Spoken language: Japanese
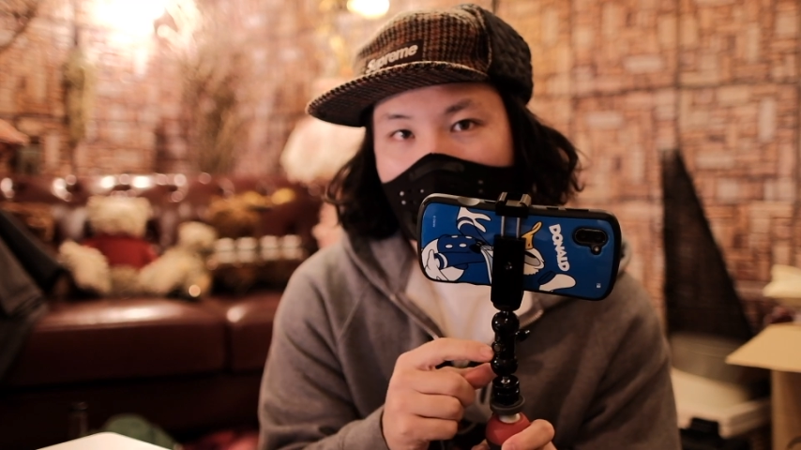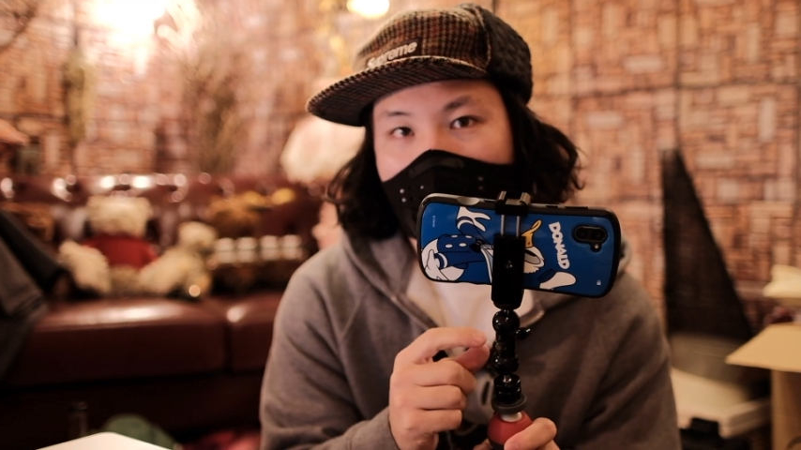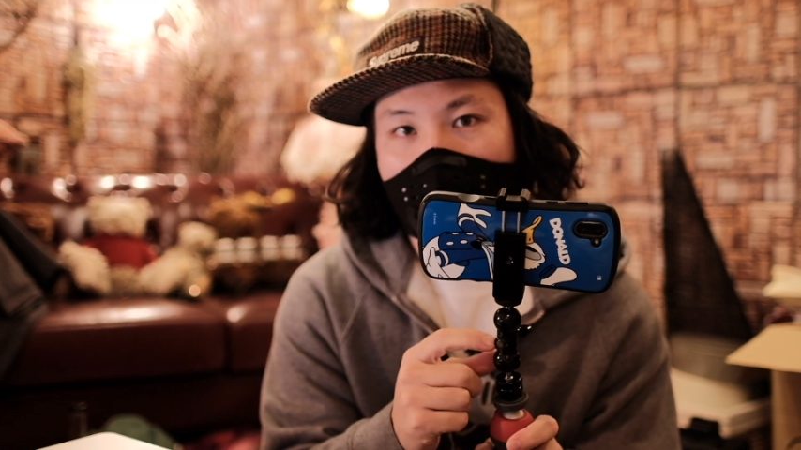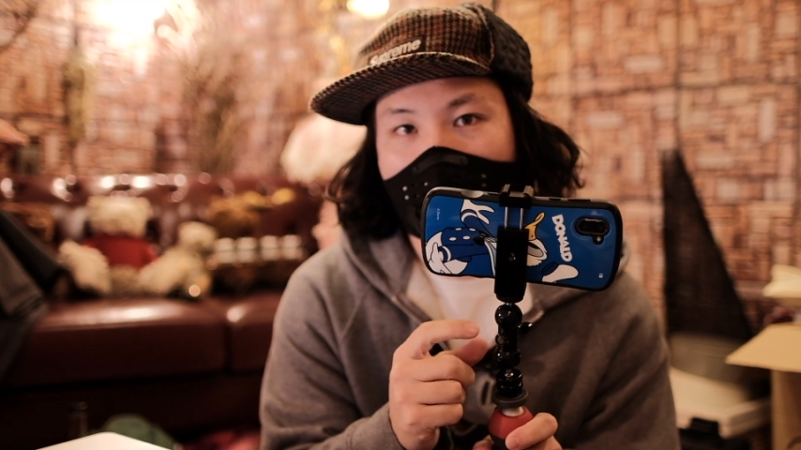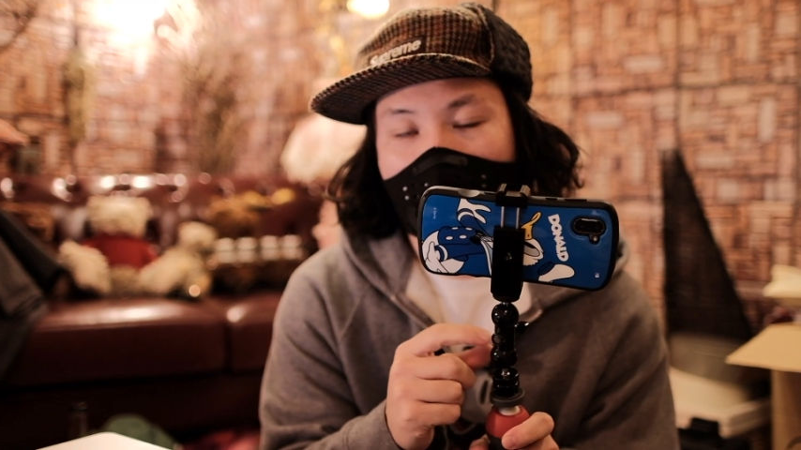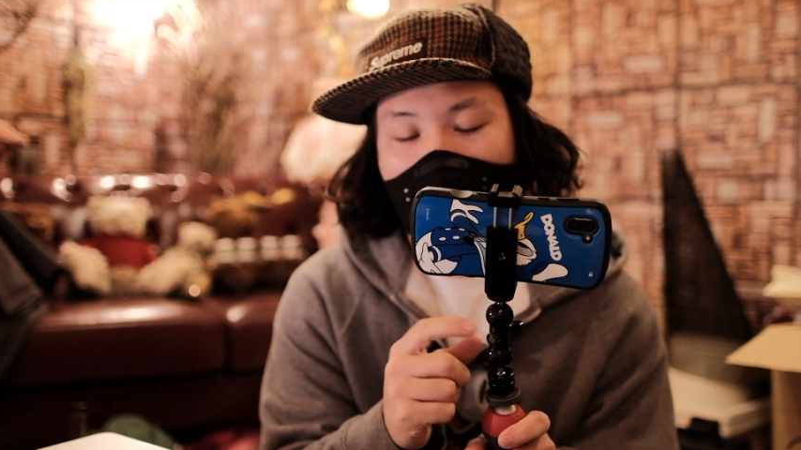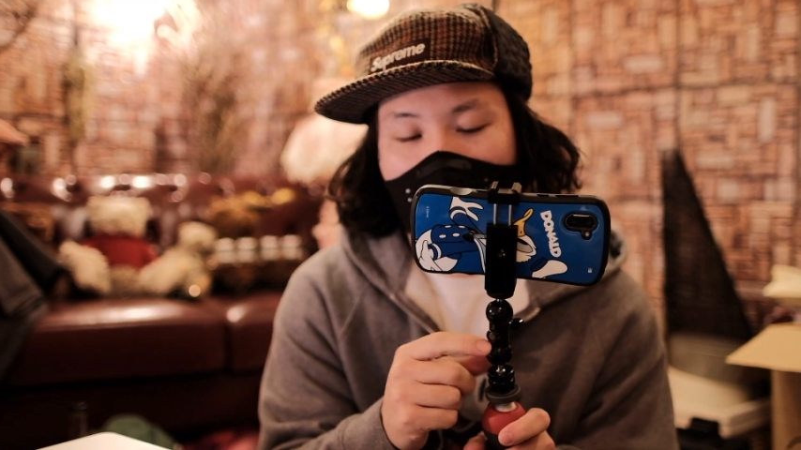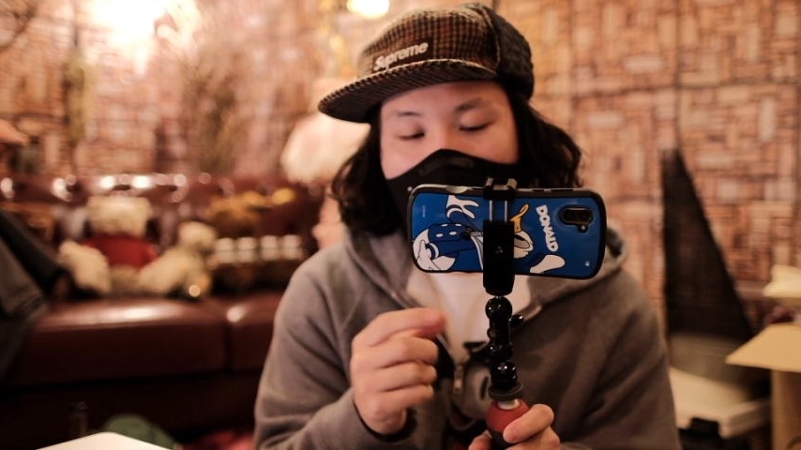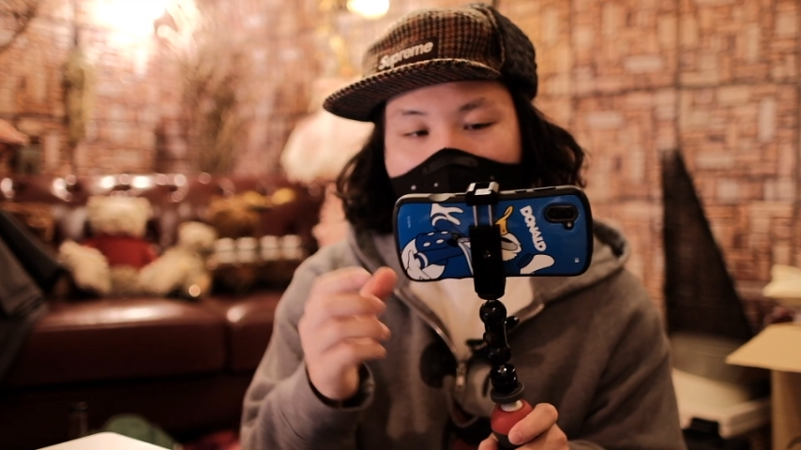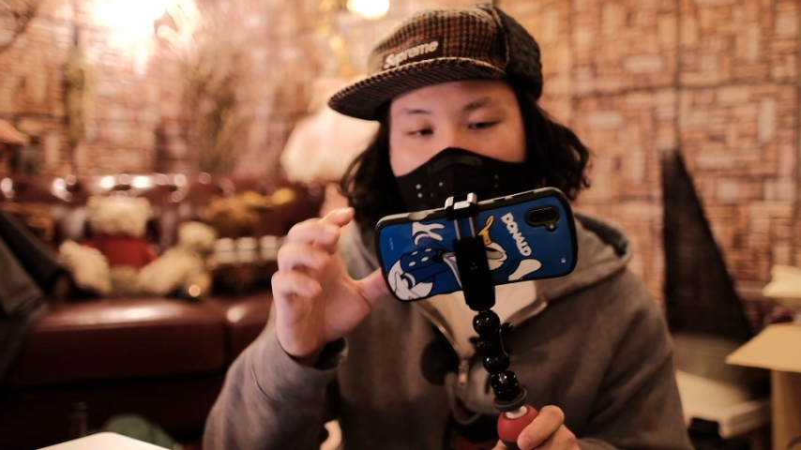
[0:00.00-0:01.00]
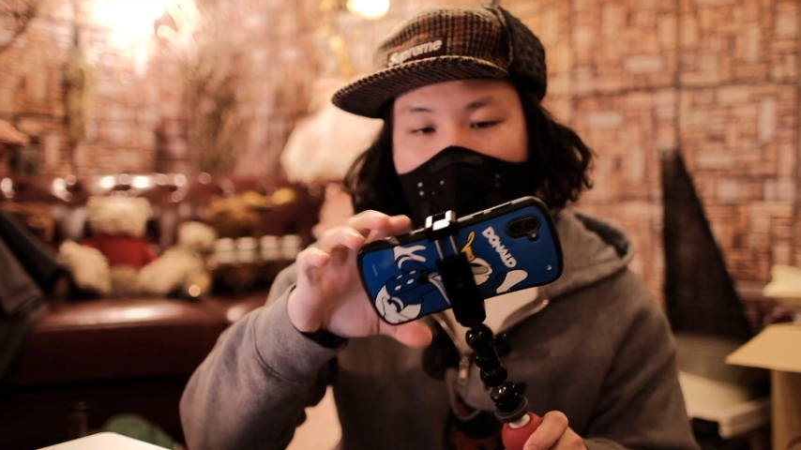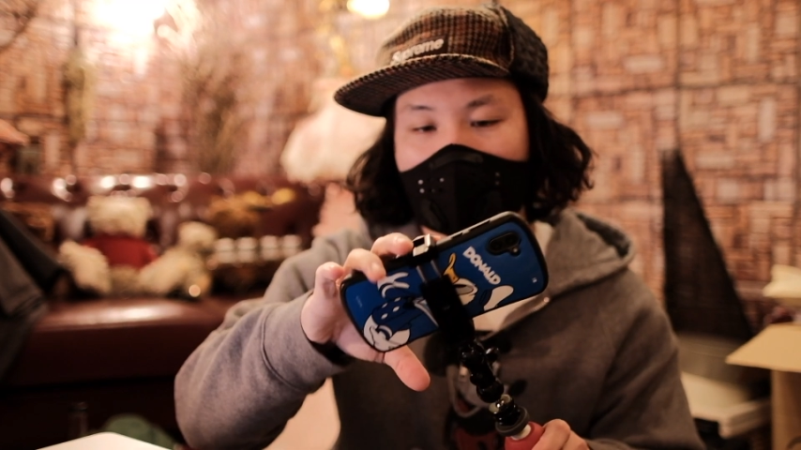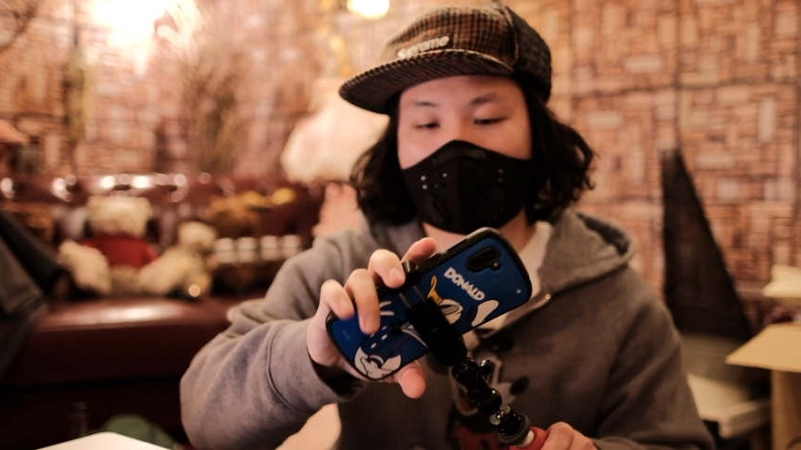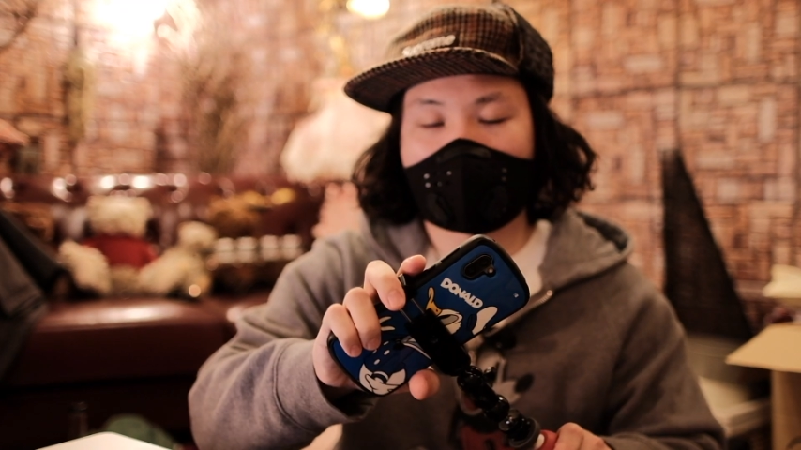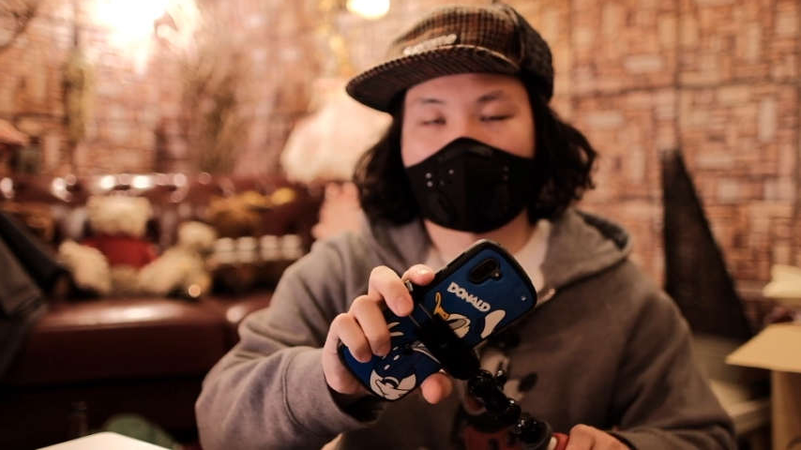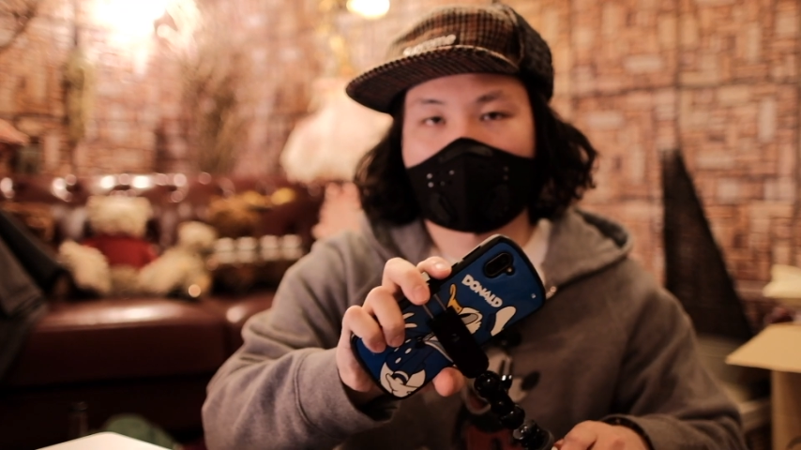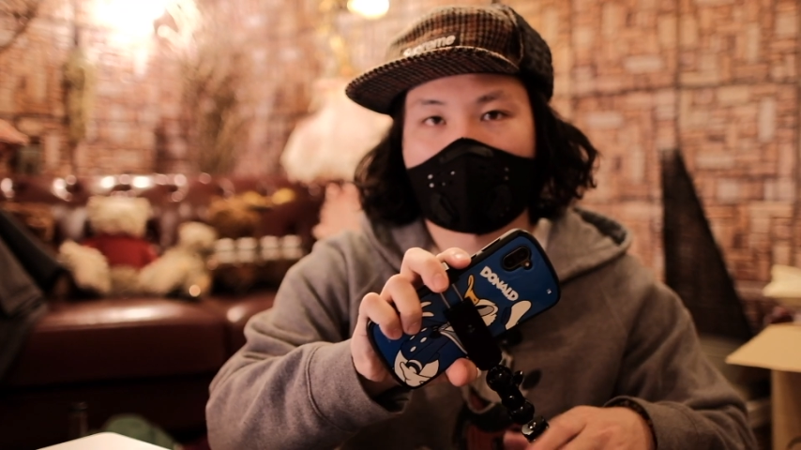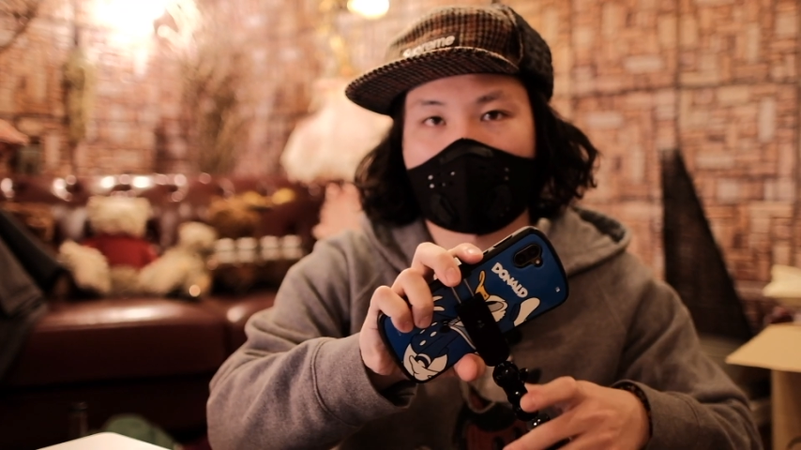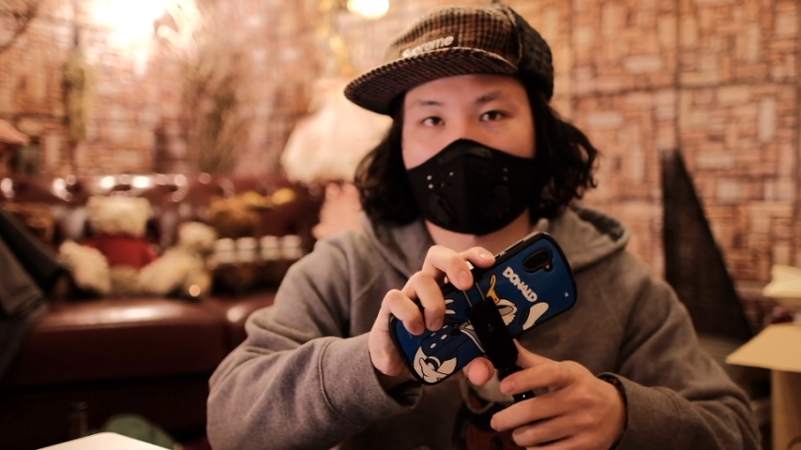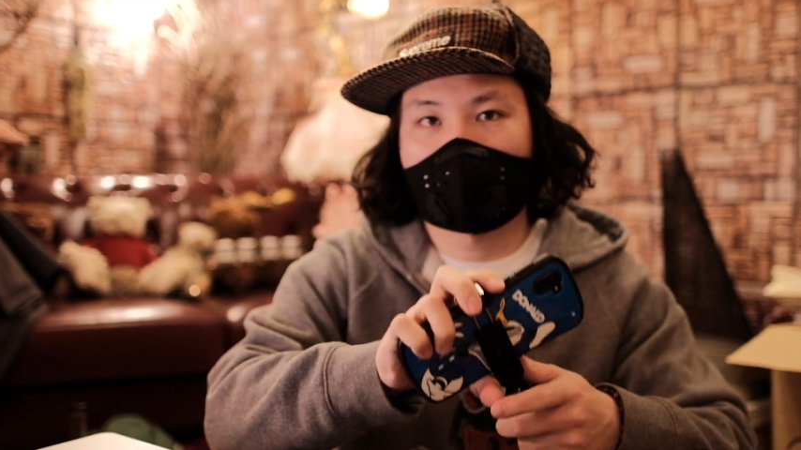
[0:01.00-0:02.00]
えいいやつが、
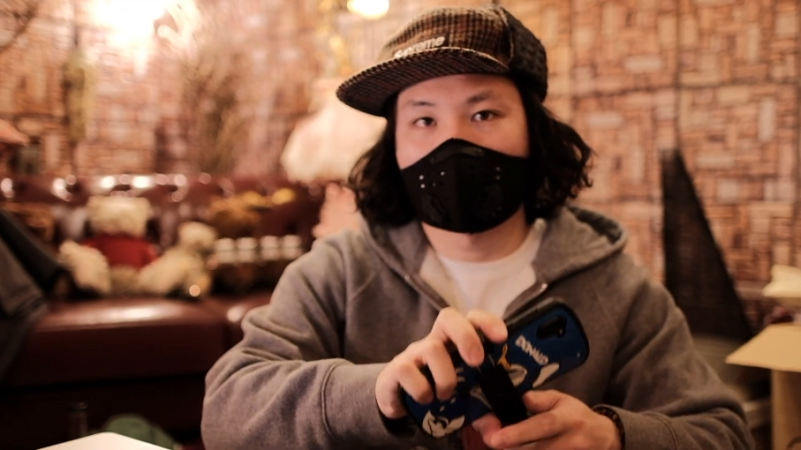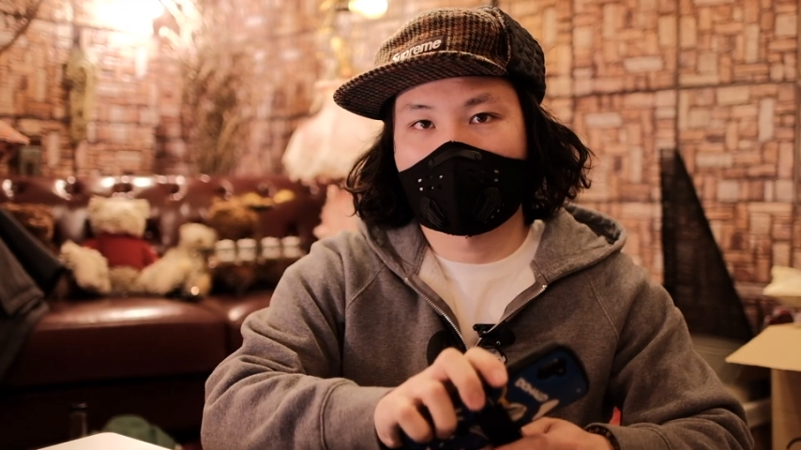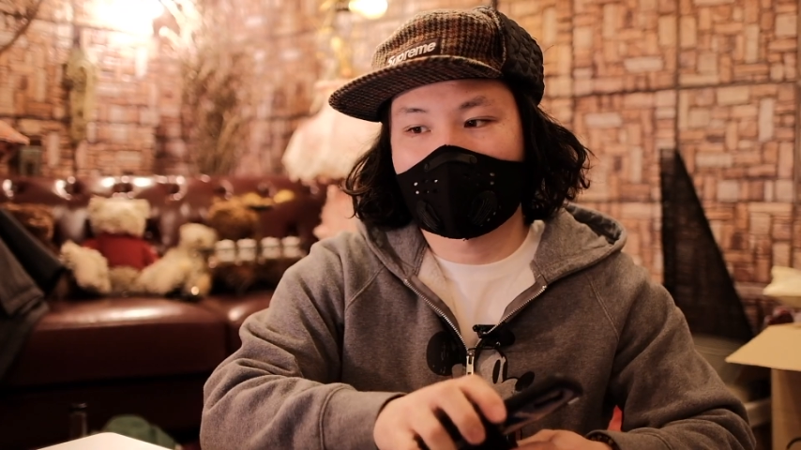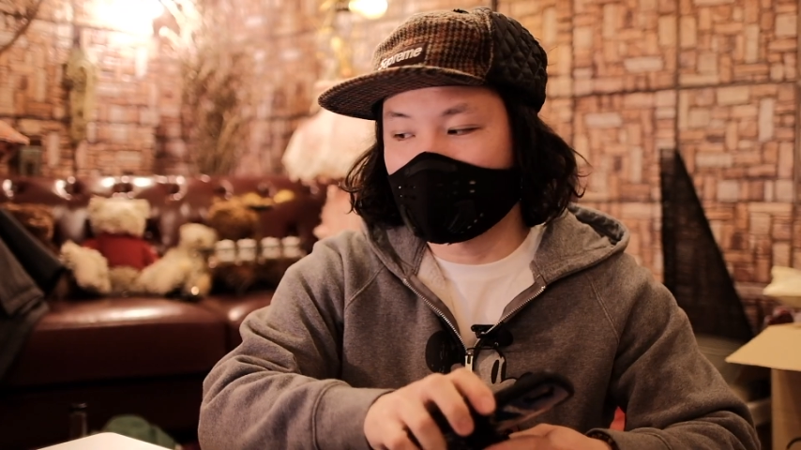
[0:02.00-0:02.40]
えあるので